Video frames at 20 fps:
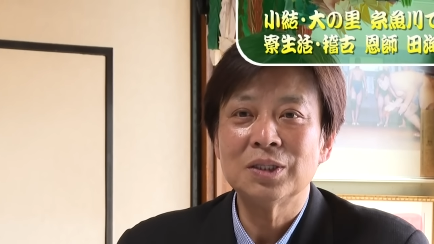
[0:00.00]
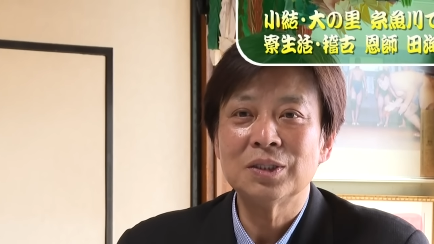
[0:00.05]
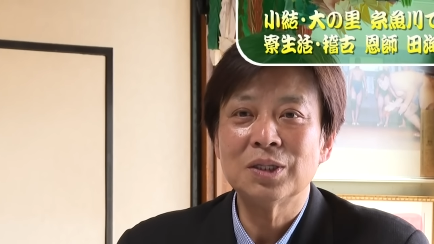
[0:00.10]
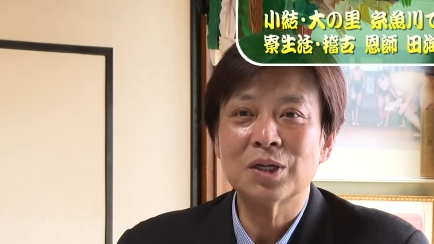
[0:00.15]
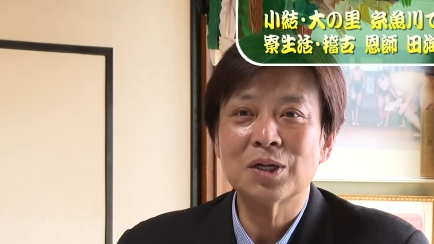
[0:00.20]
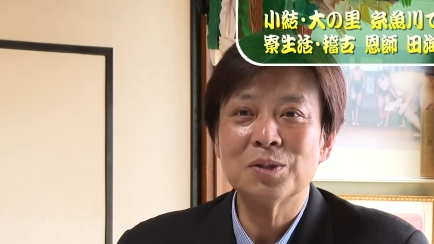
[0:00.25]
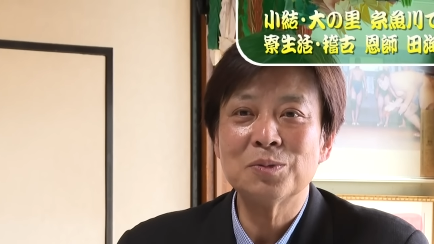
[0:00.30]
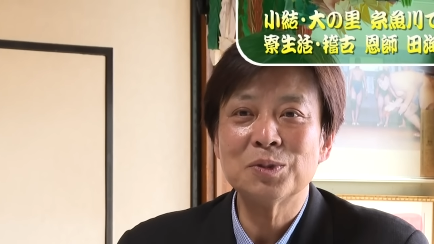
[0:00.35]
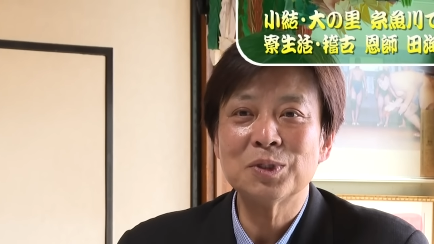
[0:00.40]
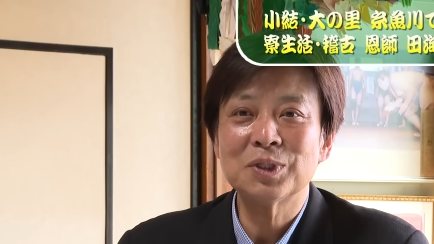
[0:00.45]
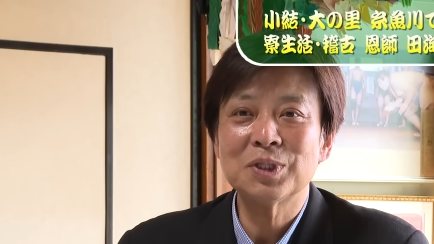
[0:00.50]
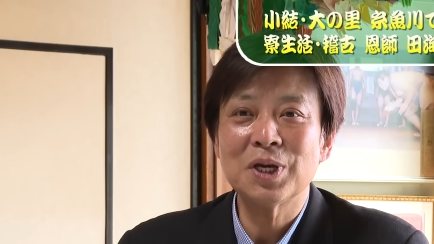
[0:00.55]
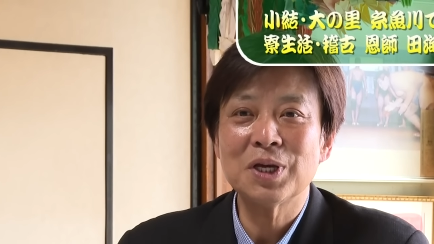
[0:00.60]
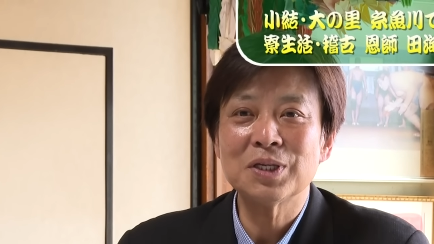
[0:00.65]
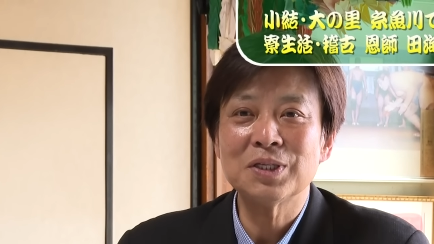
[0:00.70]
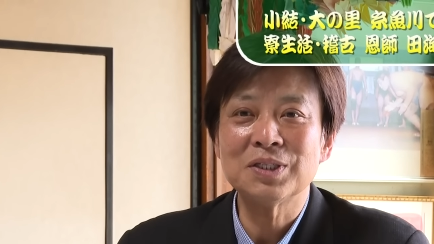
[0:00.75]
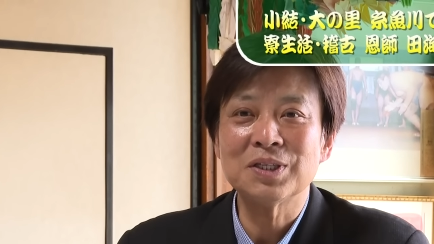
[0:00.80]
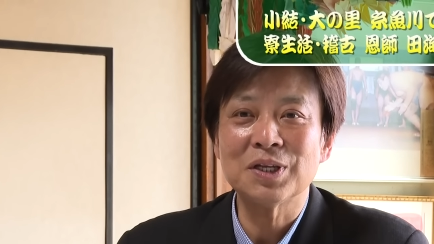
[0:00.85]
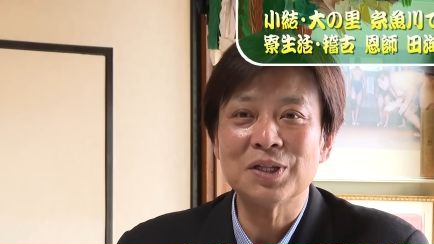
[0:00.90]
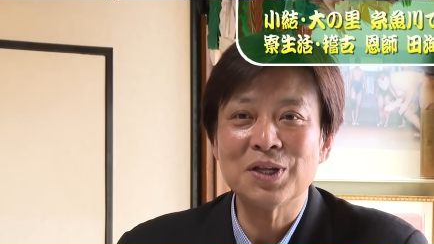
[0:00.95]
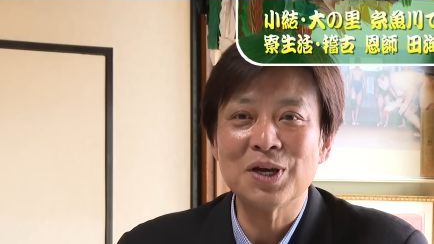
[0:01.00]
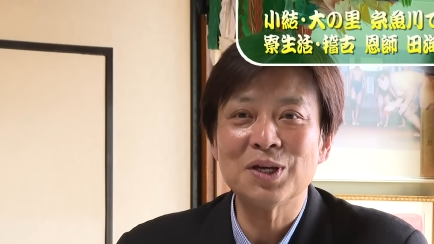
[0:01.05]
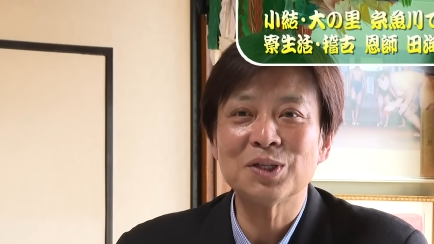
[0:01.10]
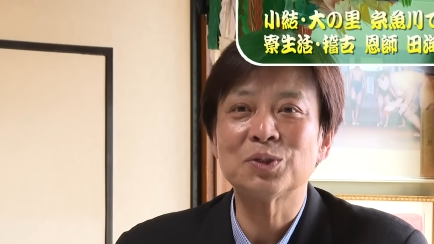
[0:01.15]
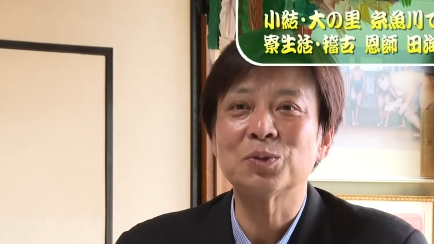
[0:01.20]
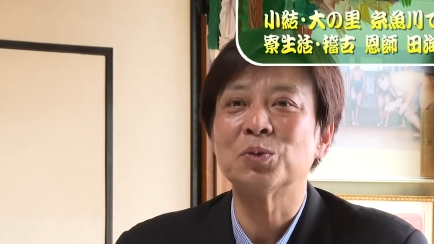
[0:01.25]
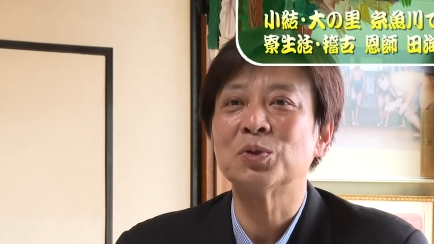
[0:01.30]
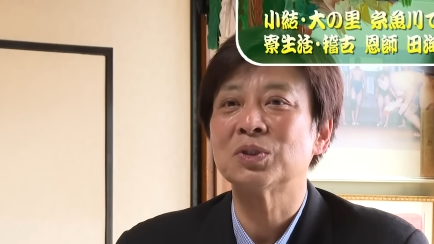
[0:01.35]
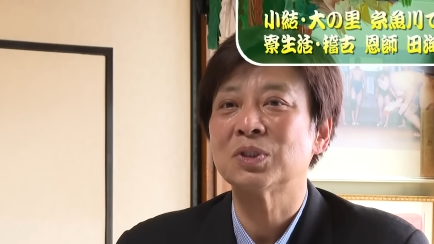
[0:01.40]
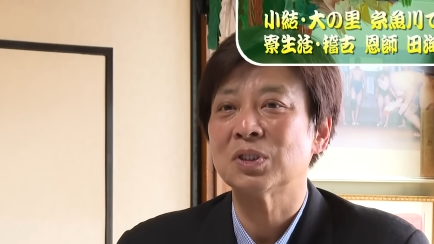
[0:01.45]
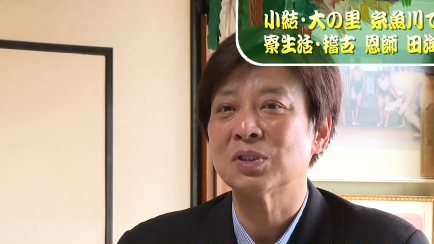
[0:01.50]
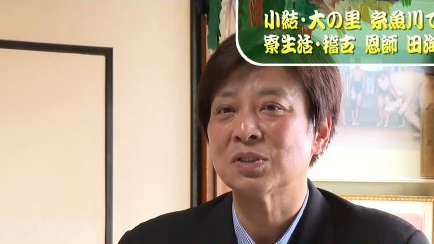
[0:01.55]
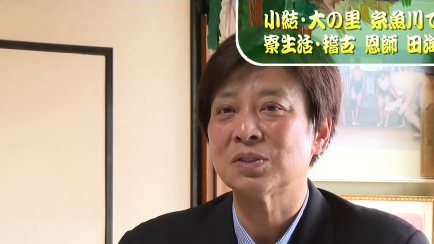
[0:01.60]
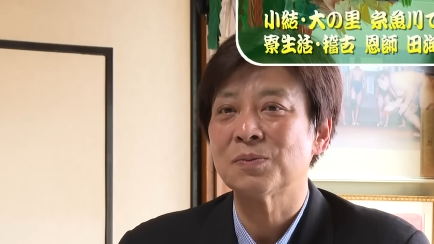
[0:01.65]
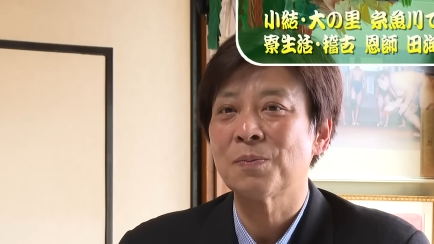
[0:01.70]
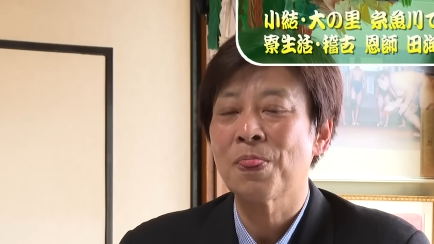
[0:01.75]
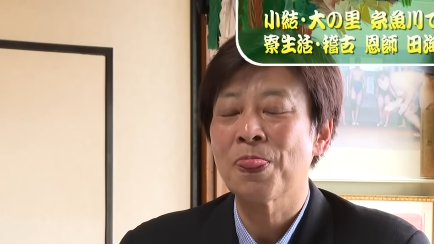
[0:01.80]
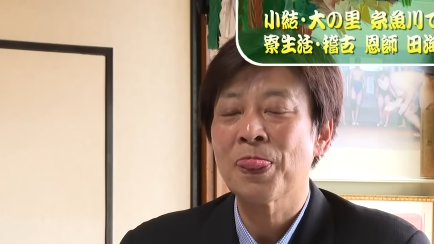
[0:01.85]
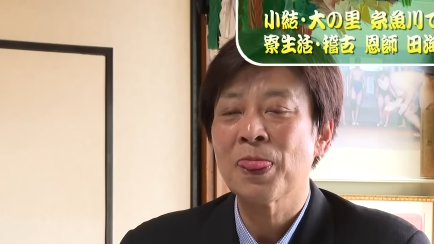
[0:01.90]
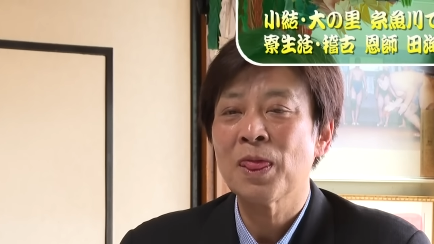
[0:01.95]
中村大輝だなと思ったんです